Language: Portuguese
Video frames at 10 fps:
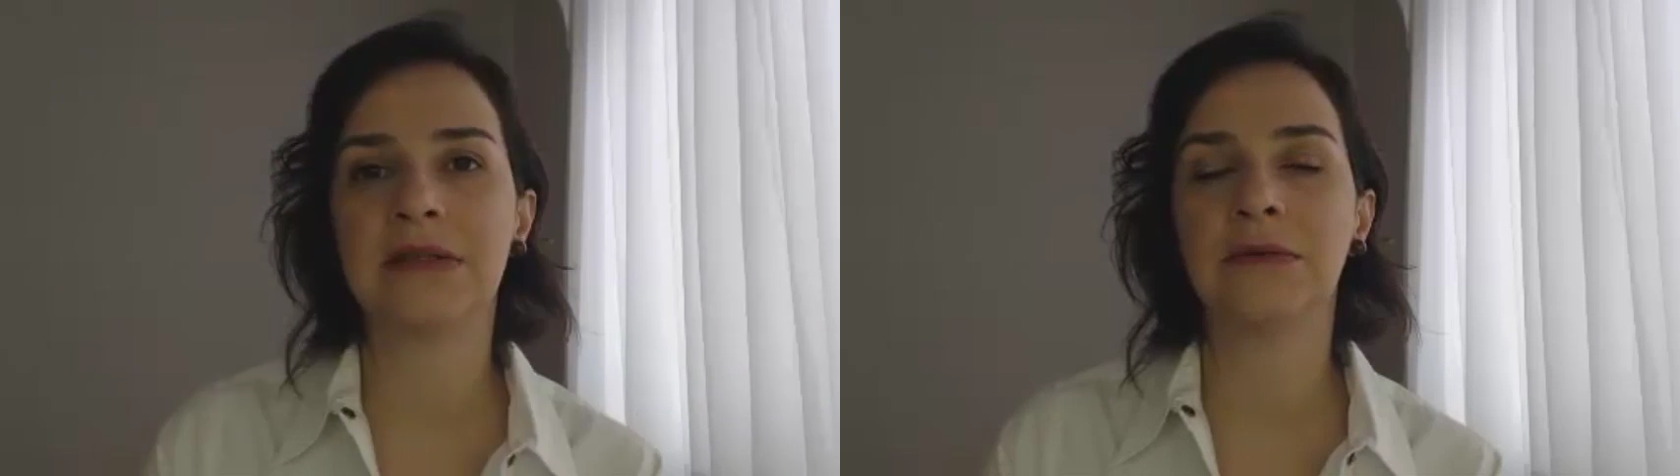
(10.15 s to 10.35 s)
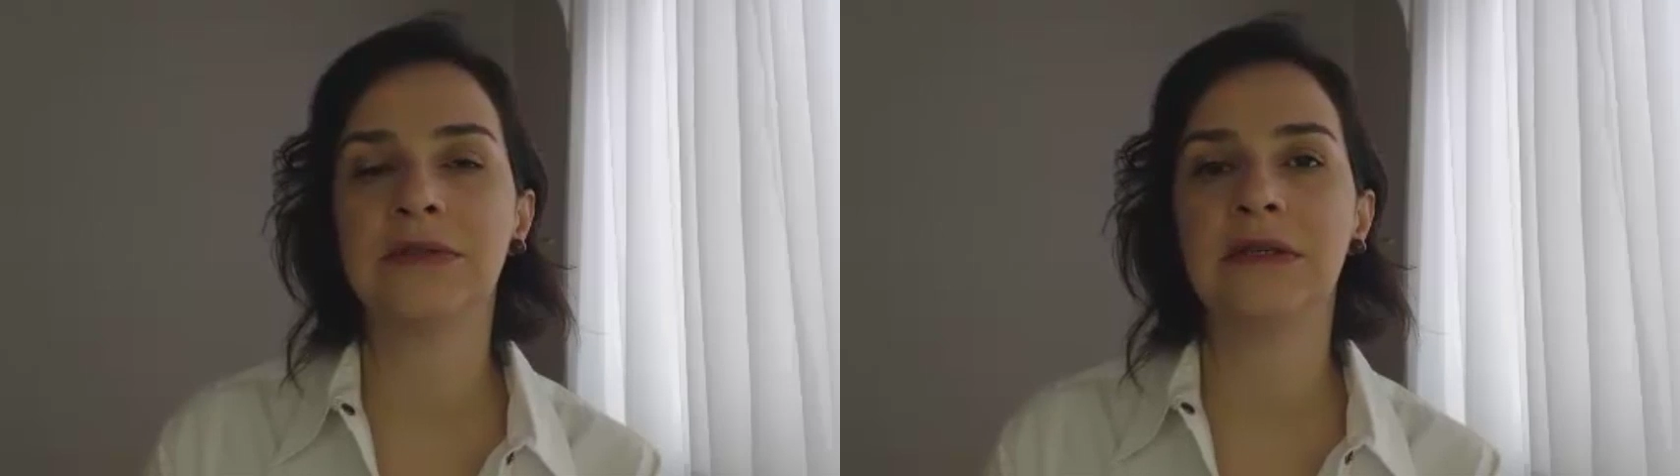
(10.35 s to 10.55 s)

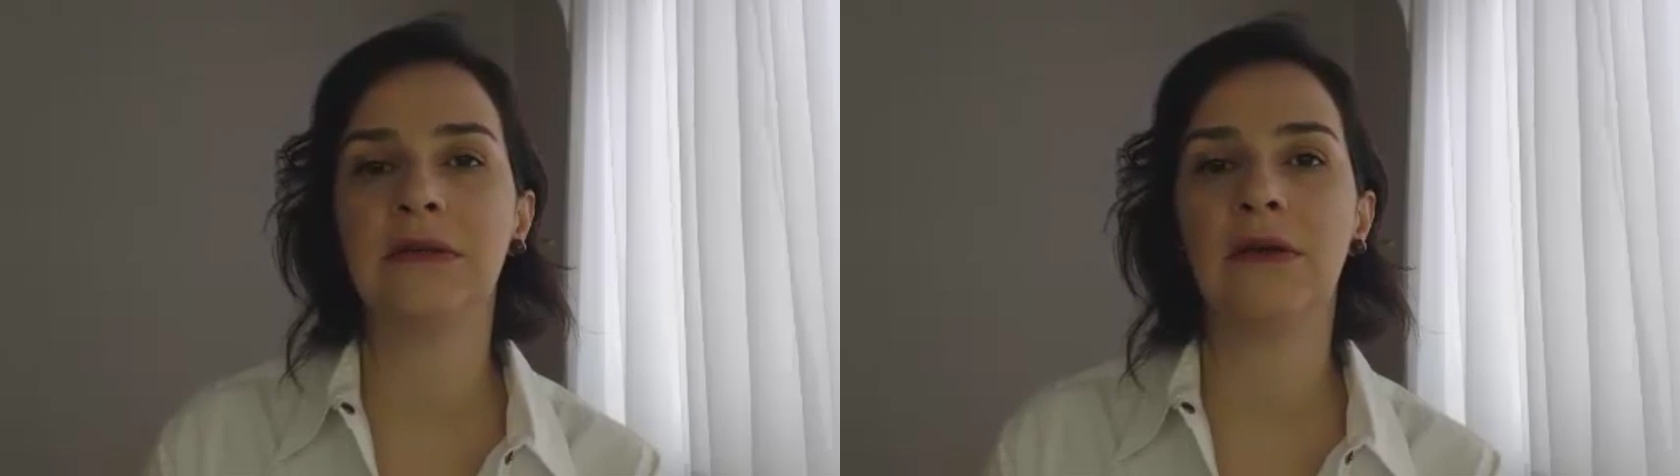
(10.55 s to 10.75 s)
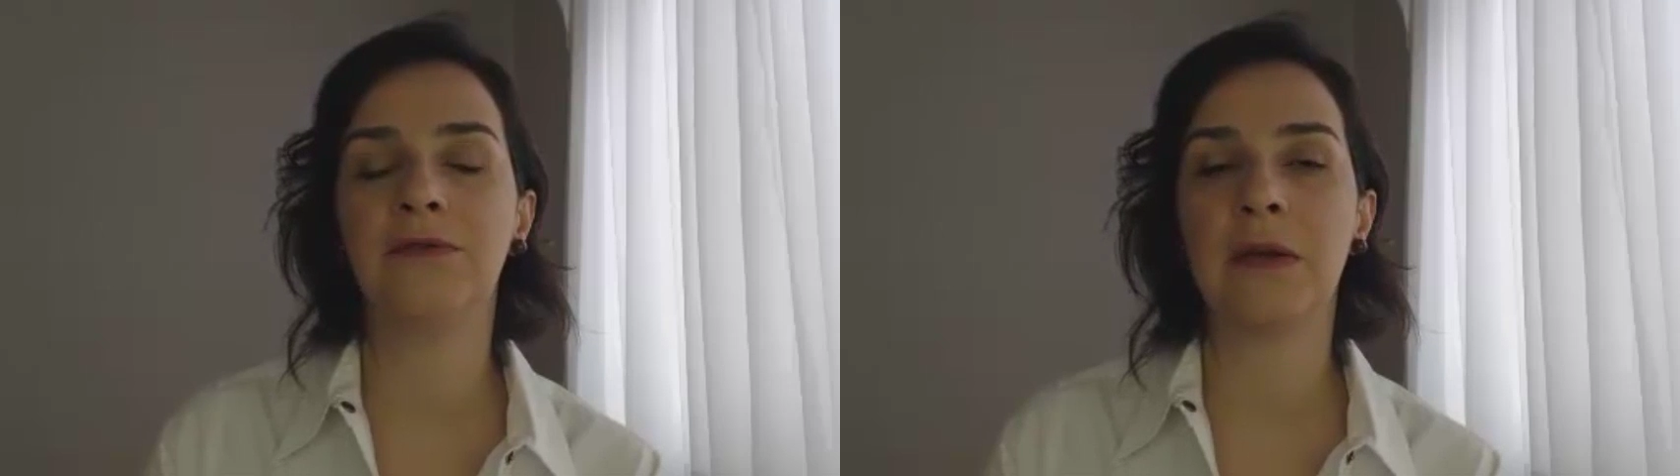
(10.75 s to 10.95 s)
Então,
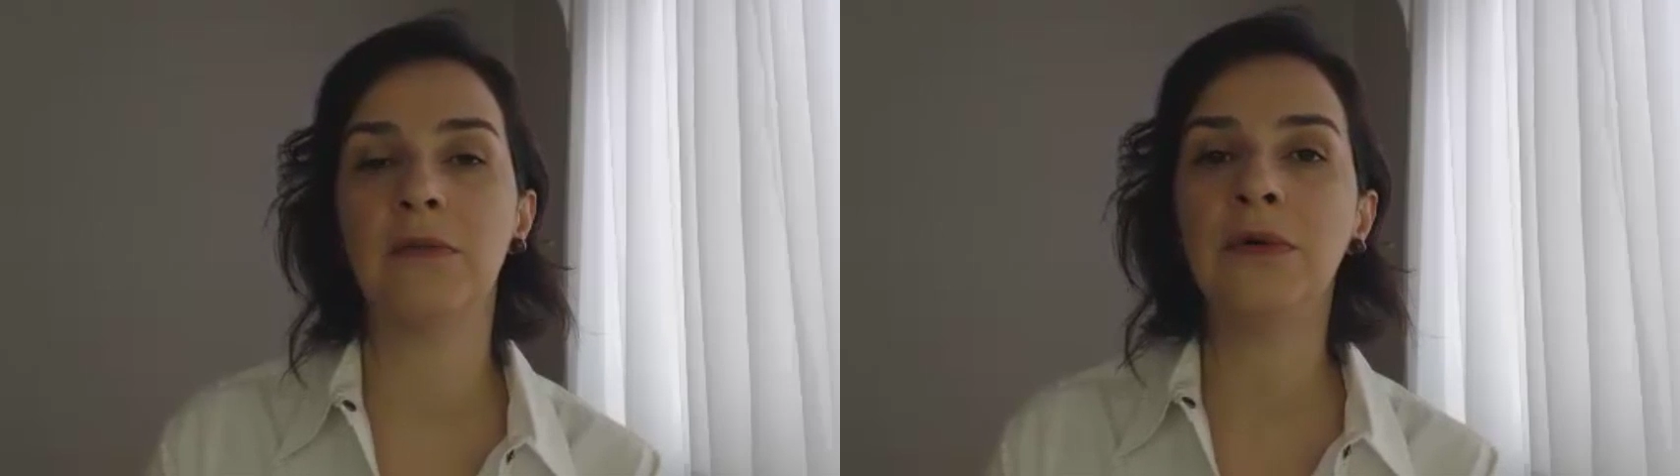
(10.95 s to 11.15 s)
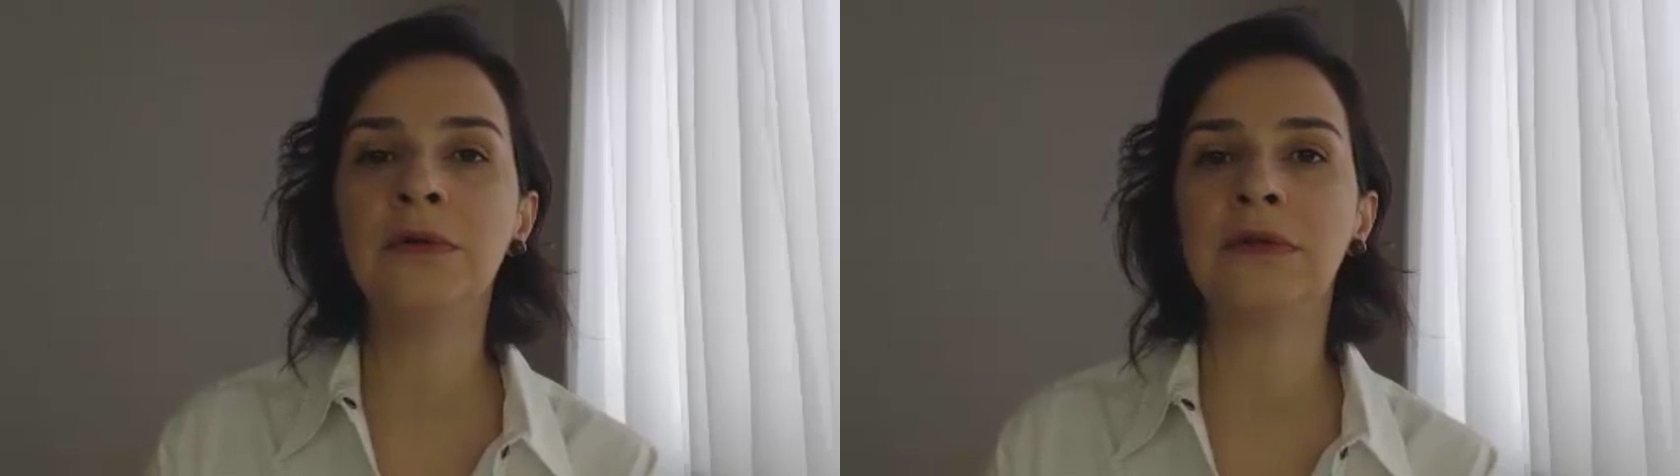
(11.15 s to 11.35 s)
assim, eu fiquei
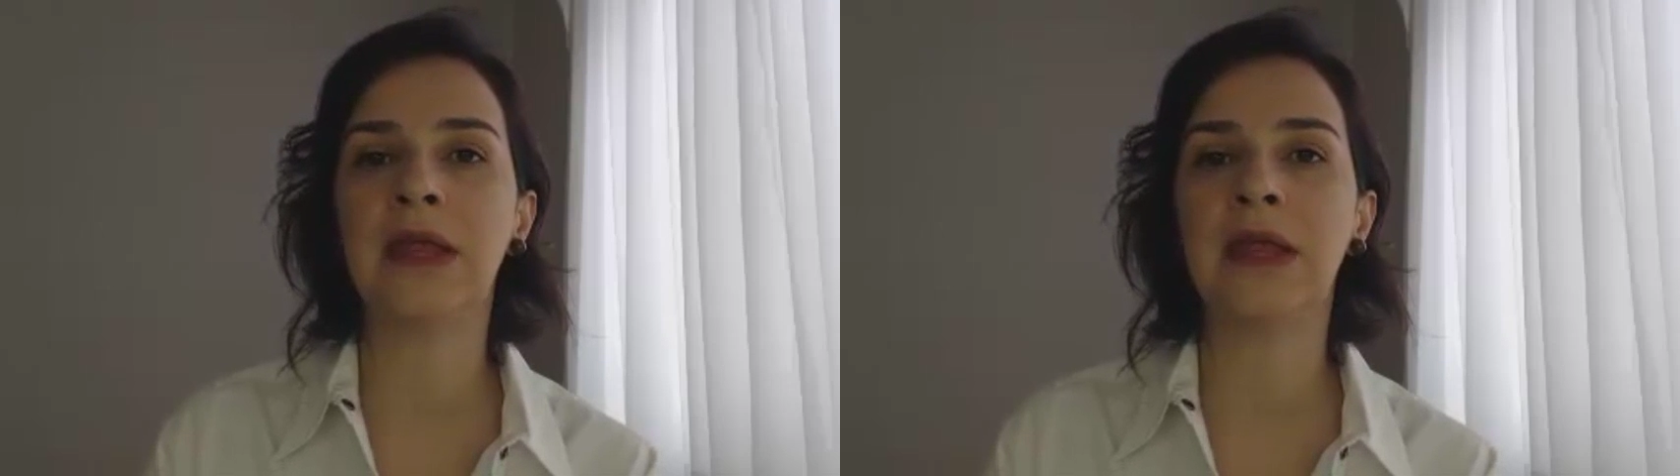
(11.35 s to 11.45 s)
muito